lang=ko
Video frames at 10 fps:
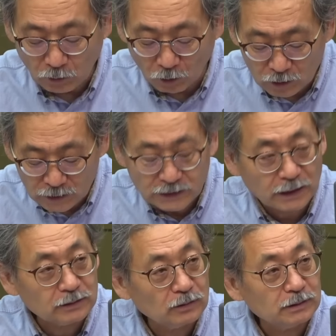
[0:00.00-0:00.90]
얼리지
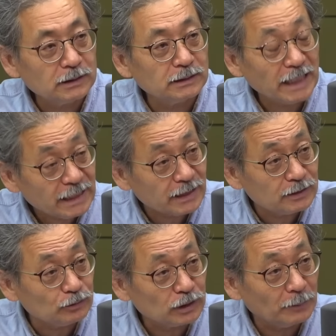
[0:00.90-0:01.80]
않은 거는 이제 예.
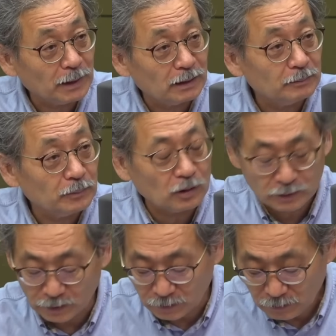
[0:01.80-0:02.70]
생태지 우리가 말하는 그렇죠,
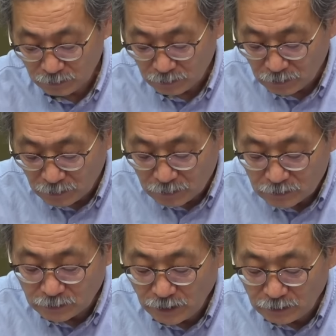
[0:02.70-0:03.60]
명태. 예.
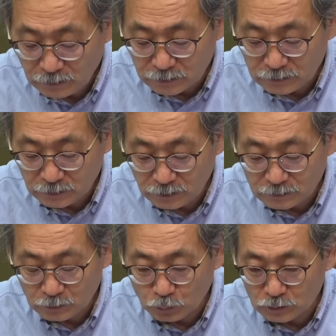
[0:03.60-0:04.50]
근데
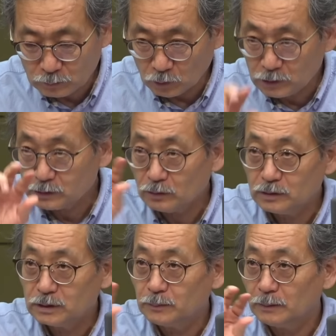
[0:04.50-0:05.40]
생태찌개는 요즘 뭐 어디 써
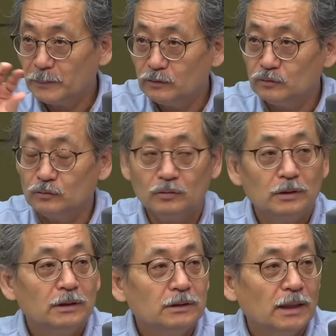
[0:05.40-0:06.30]
있지만 메뉴로
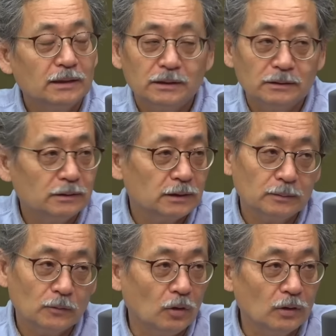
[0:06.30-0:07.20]
음. 사실은 지금
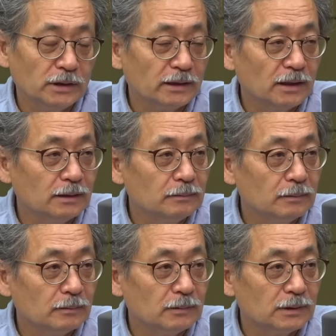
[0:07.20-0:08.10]
거의
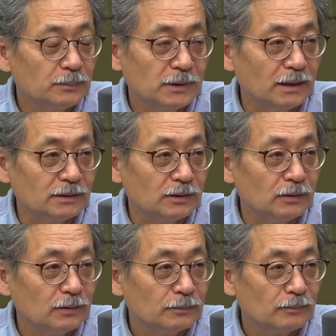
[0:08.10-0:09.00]
생태는 쉽지 않죠.
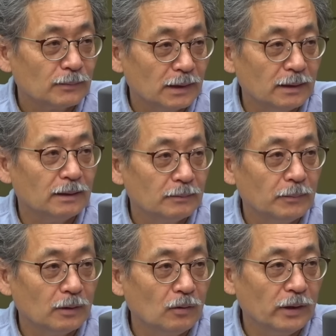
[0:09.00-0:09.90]
그래요. 예, 어.
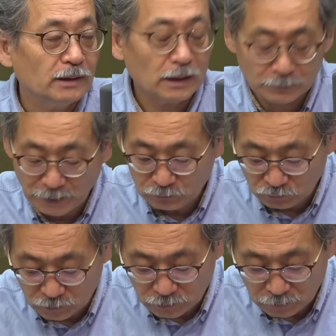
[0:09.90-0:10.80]
뭐 어획량이 많이
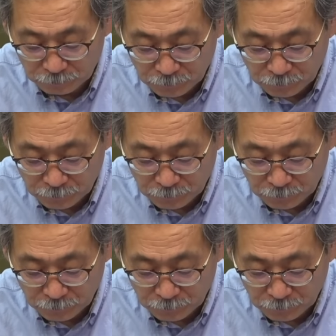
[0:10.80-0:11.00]
줄어서.